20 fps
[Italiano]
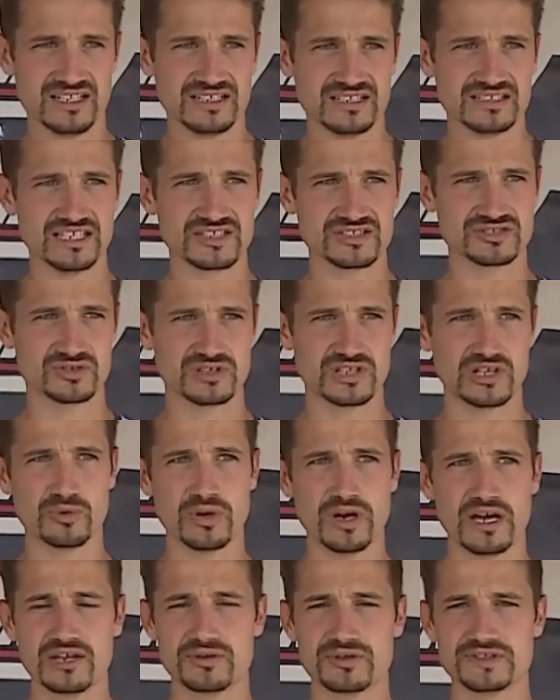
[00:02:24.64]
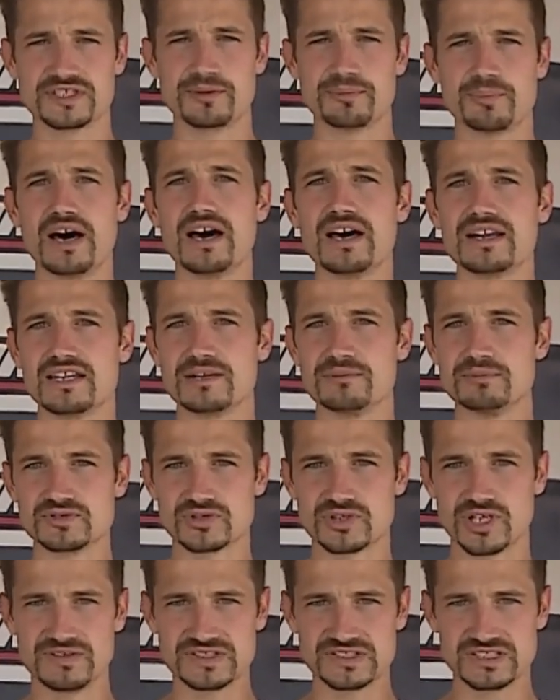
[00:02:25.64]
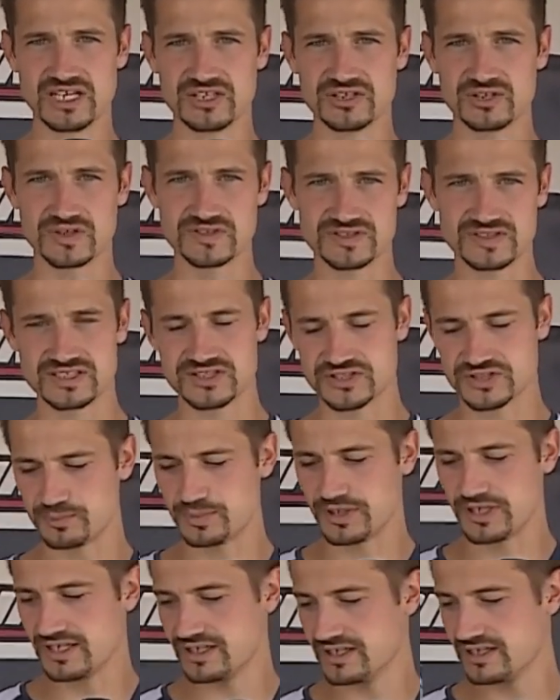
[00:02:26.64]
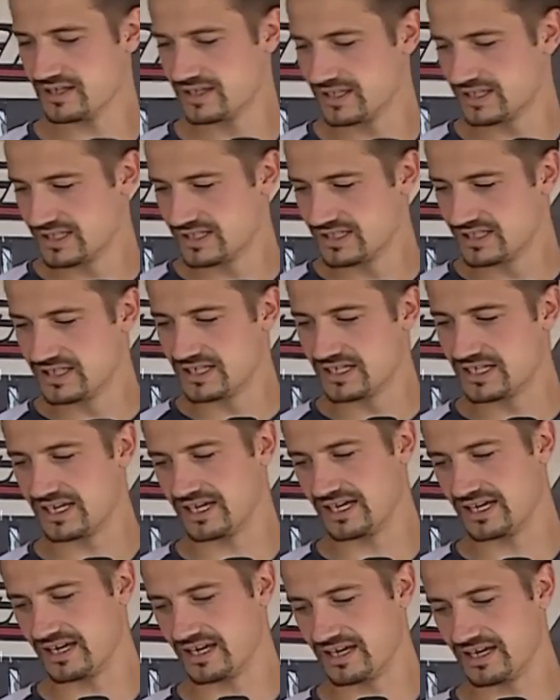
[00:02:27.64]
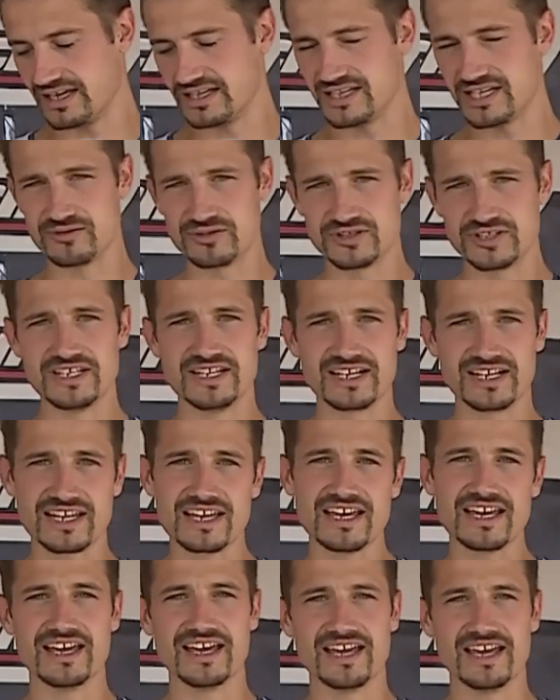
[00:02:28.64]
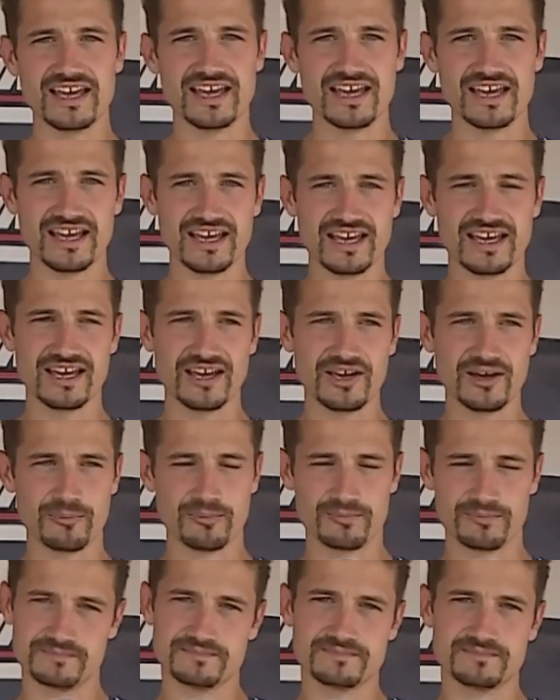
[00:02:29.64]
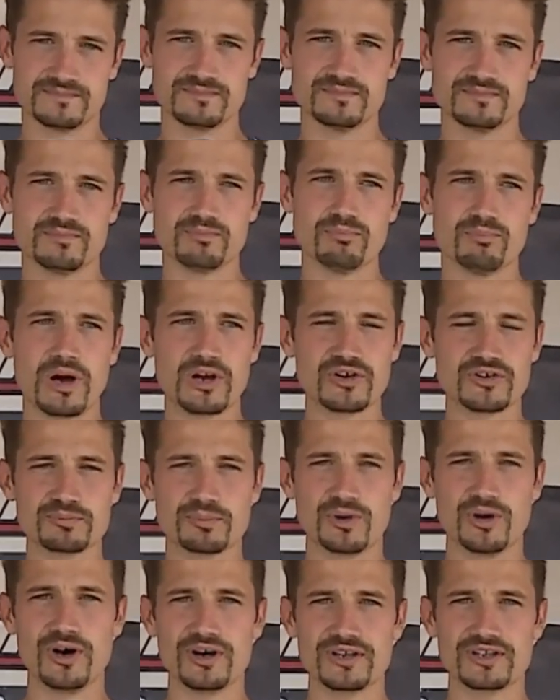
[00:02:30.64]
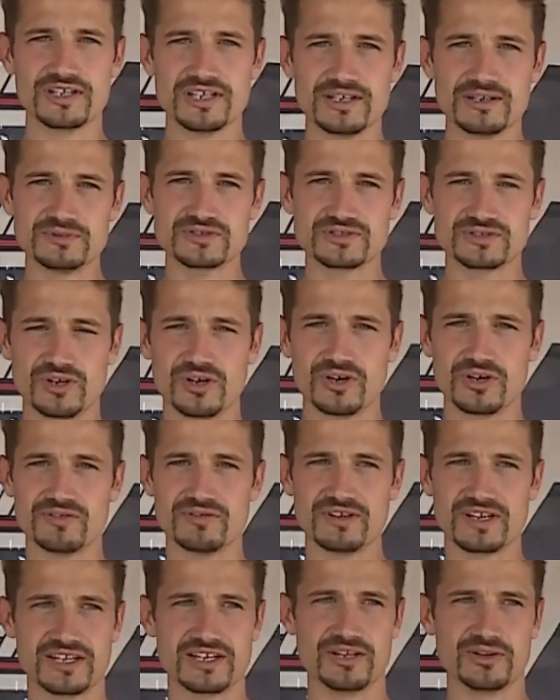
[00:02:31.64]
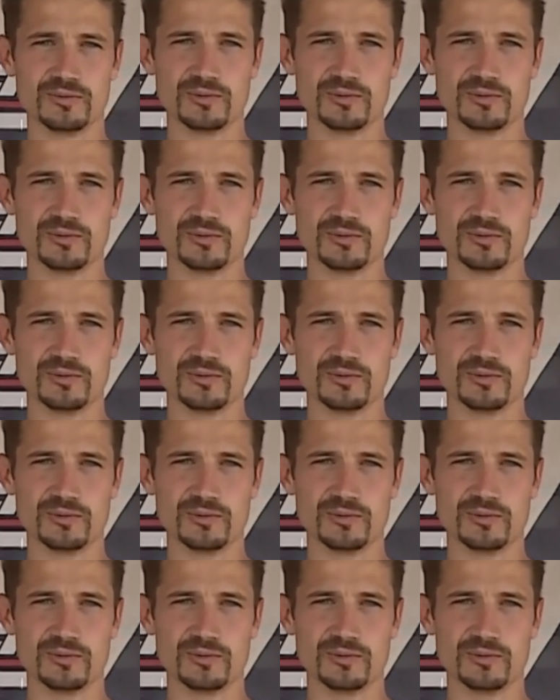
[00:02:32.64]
adesso da due anni a questa parte mi sono avvicinato a questa disciplina e devo dire che è bello sport, e mi sto divertendo